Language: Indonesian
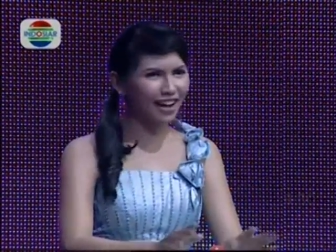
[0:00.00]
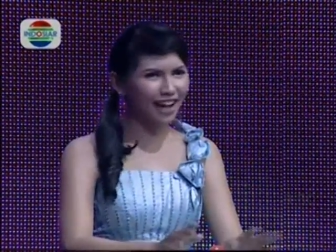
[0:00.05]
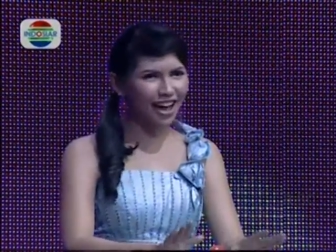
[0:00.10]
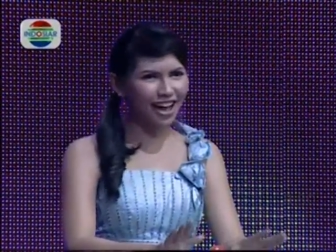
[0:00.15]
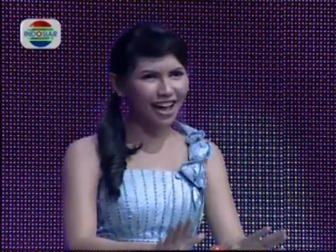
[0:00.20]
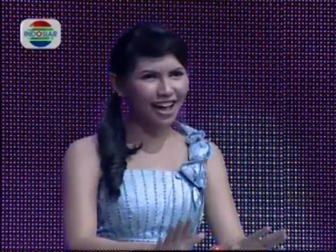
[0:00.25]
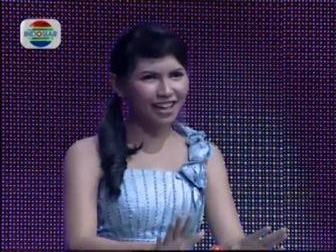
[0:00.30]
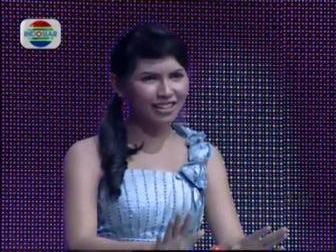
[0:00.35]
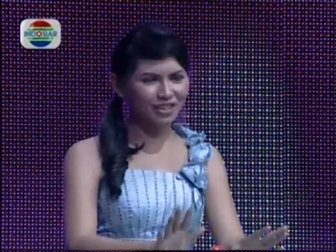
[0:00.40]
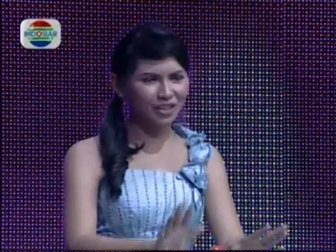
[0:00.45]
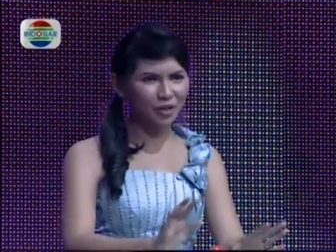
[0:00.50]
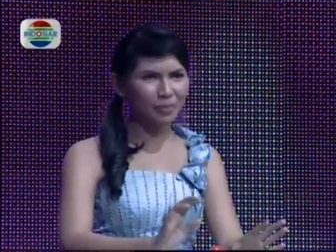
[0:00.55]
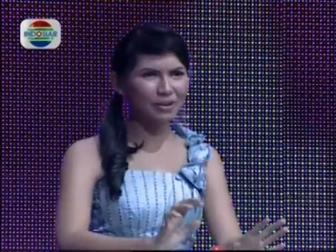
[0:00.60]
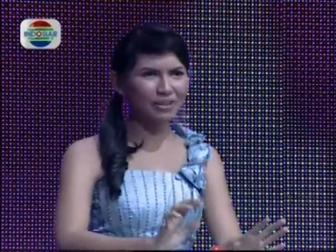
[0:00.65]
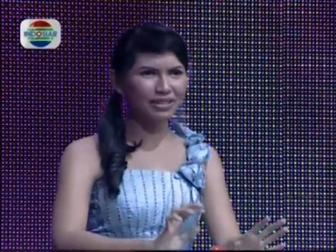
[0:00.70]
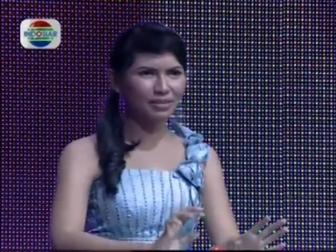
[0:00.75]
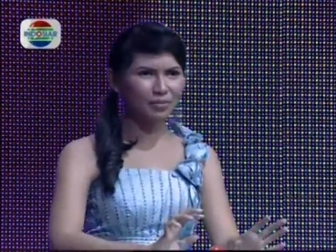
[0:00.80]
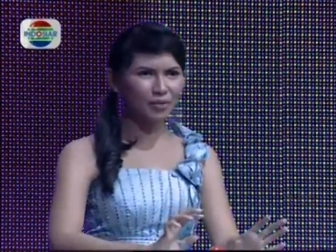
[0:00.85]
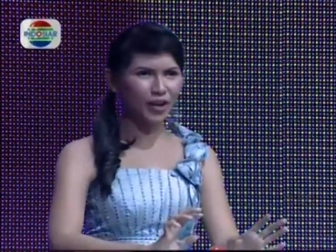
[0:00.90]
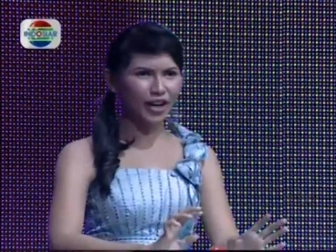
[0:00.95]
Bukan,
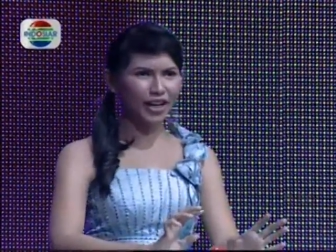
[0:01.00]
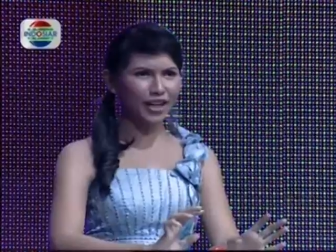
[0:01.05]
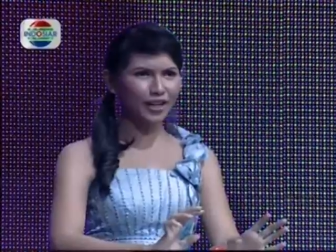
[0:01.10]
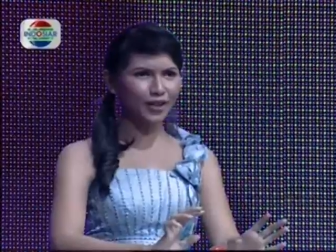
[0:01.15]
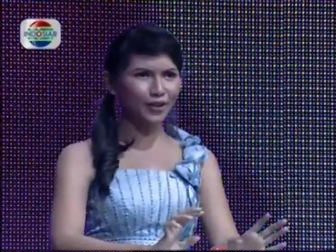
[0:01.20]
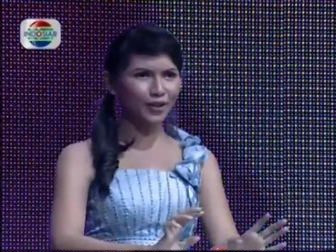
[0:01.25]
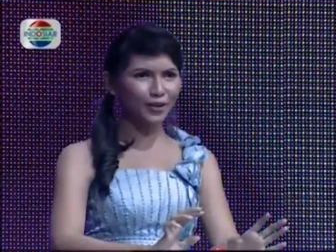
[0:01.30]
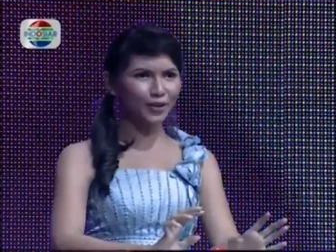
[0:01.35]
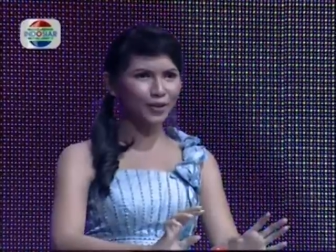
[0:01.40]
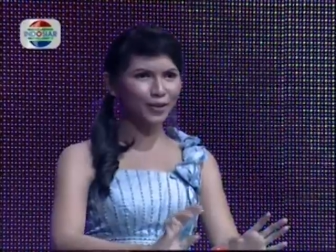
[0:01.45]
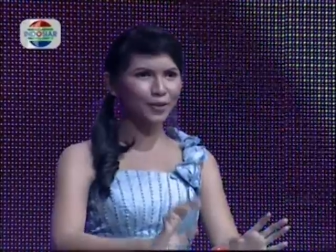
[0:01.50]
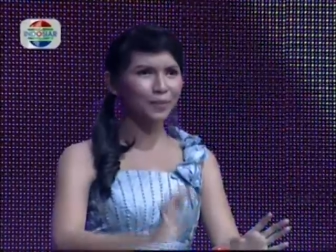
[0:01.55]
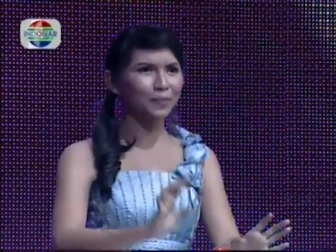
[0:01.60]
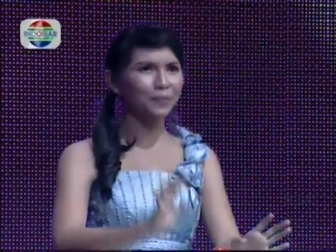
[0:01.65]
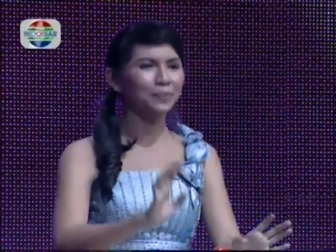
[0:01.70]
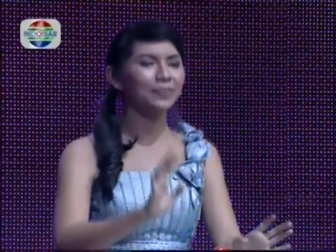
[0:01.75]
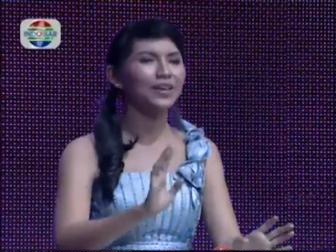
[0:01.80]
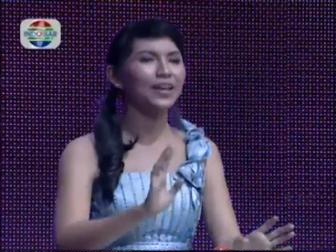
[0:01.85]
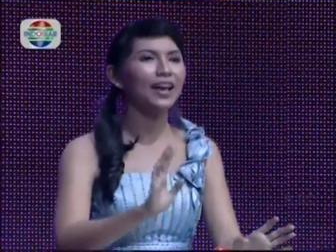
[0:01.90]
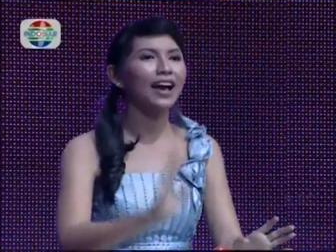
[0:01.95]
jawabannya bukan itu.
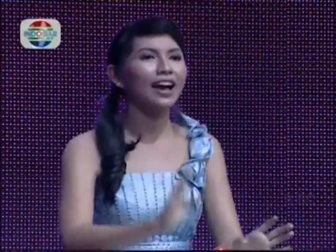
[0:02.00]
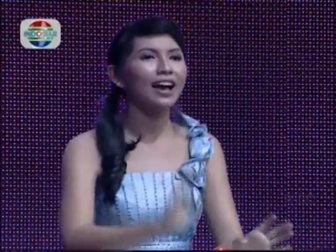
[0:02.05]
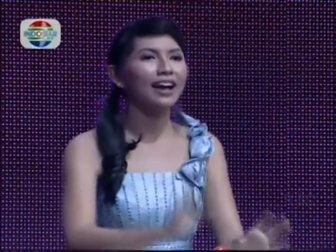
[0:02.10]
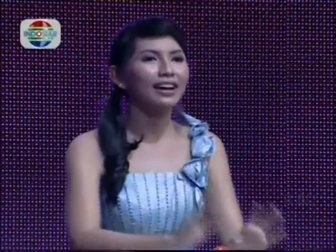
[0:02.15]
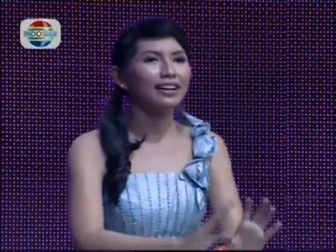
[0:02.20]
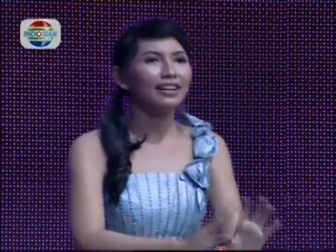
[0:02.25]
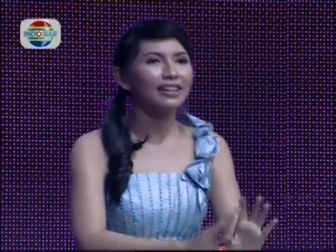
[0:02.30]
Apa? Jadi?